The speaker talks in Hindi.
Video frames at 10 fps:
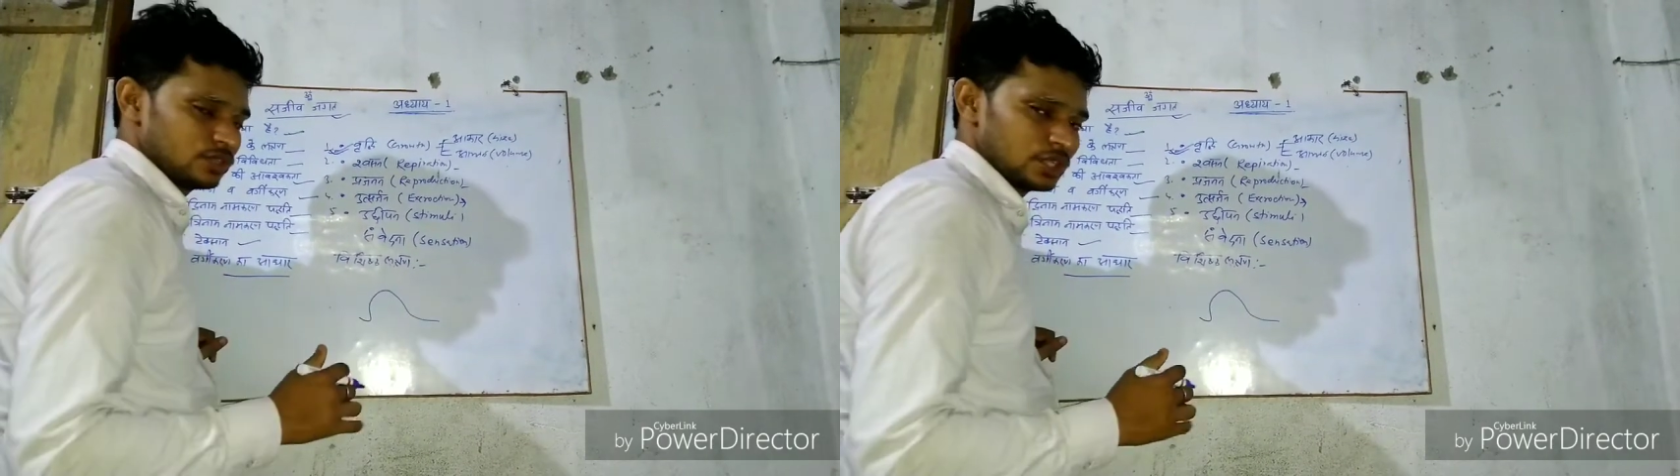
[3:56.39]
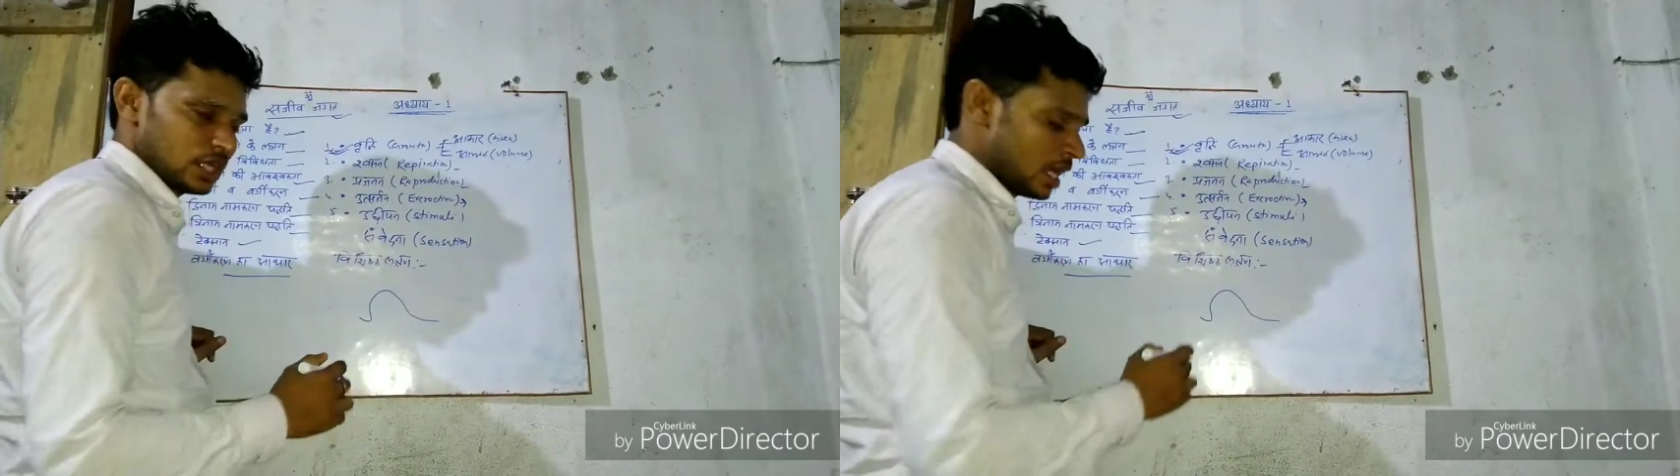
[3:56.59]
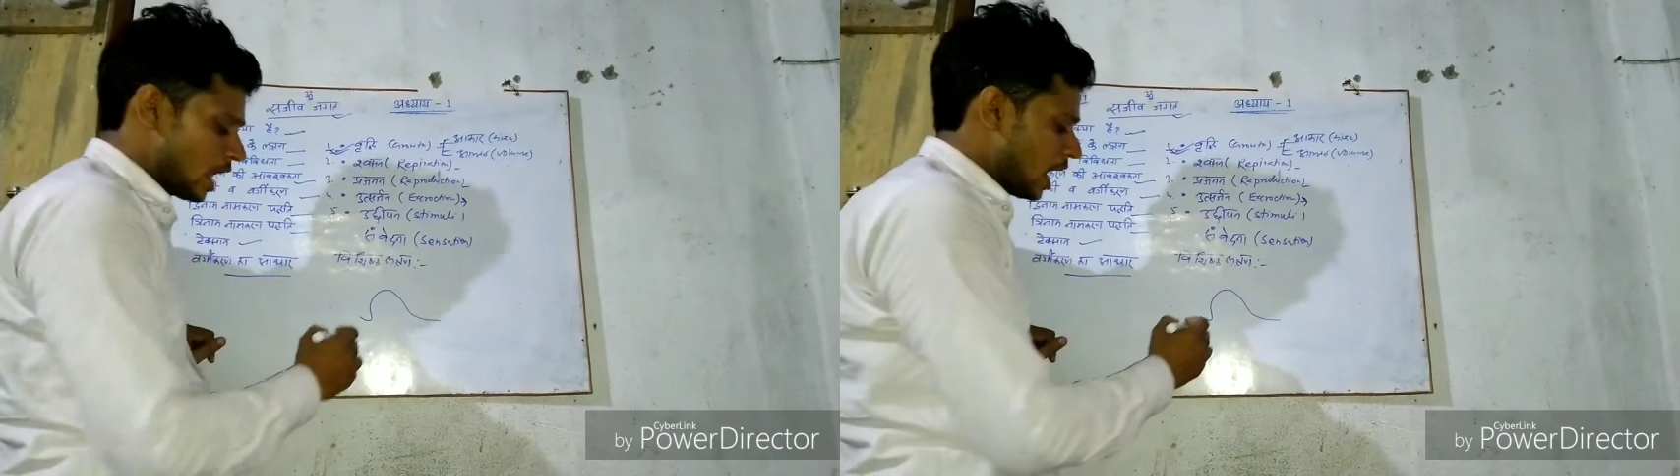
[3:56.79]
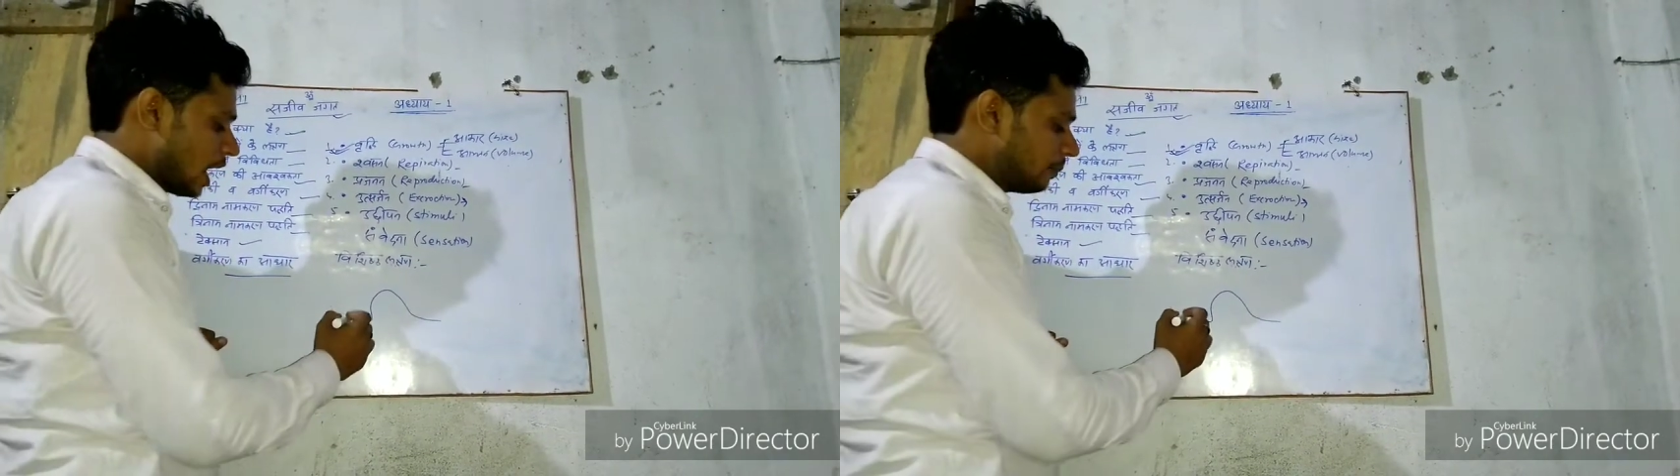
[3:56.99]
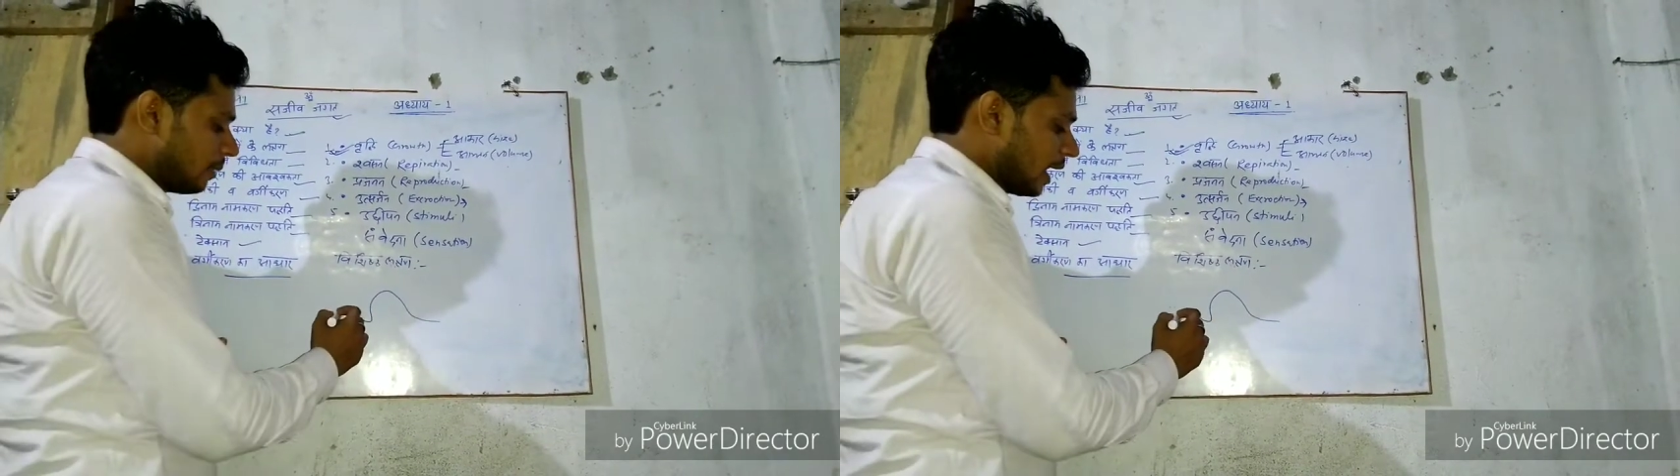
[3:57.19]
ठीक है
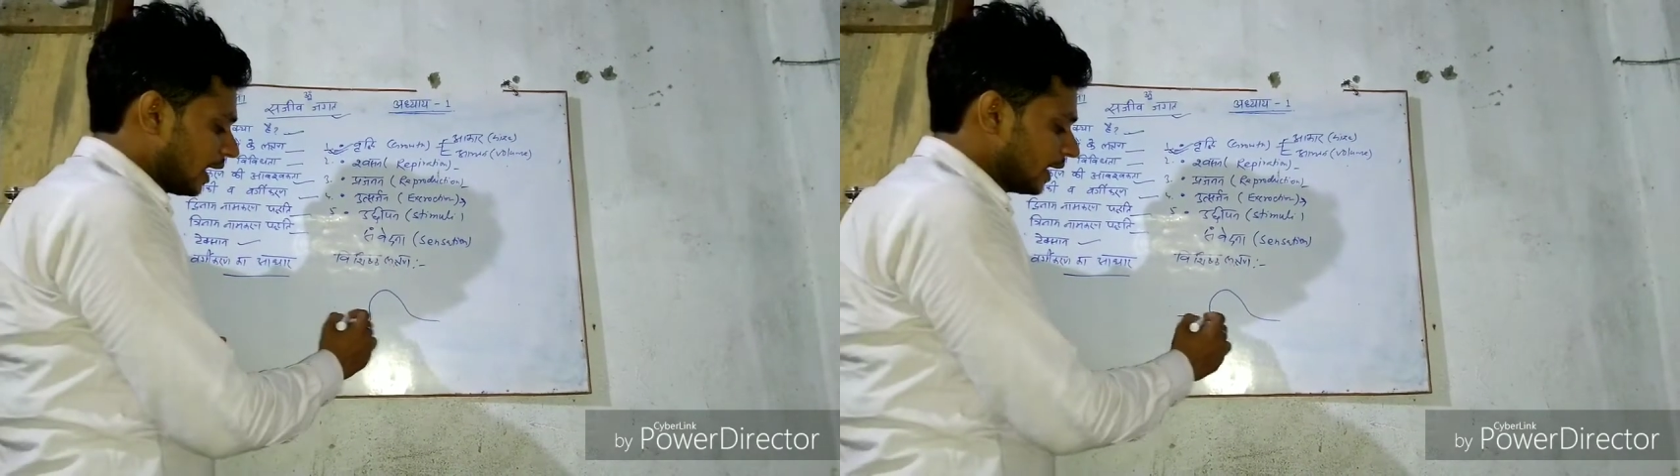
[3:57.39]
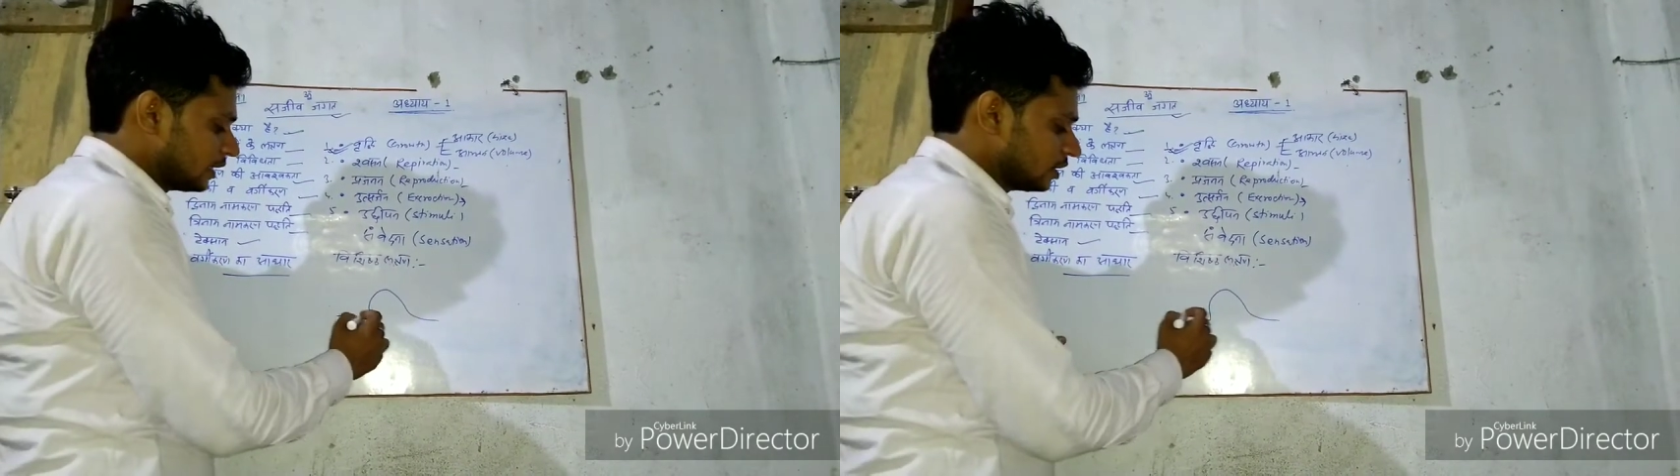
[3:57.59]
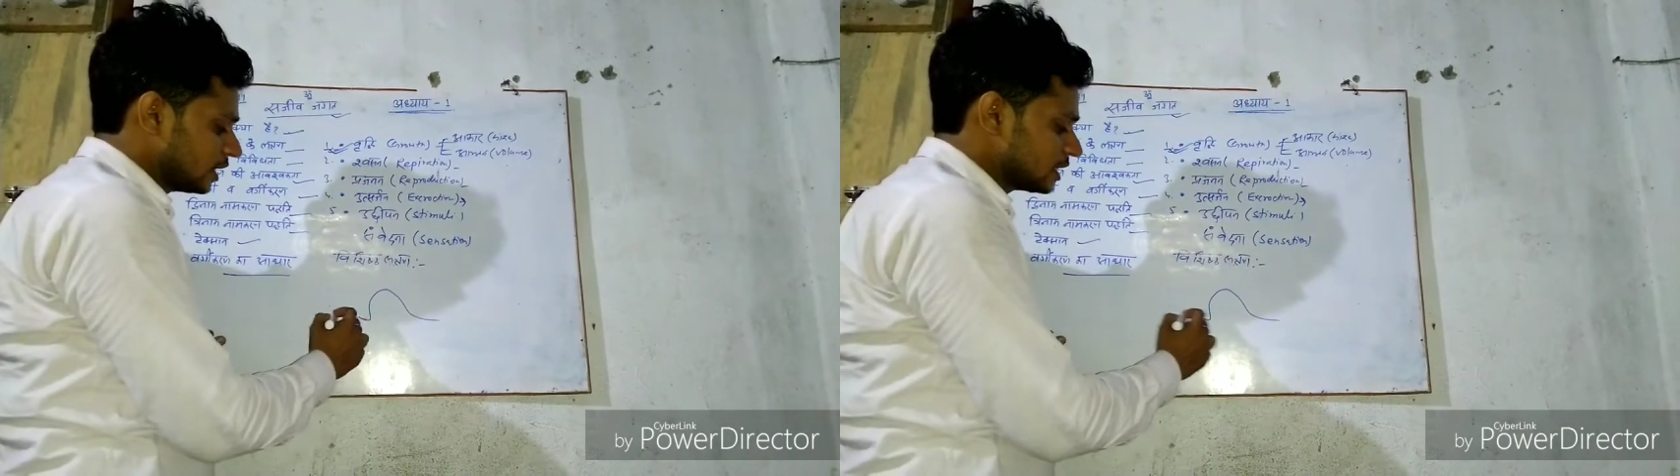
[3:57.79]
अब पहाड़ है तो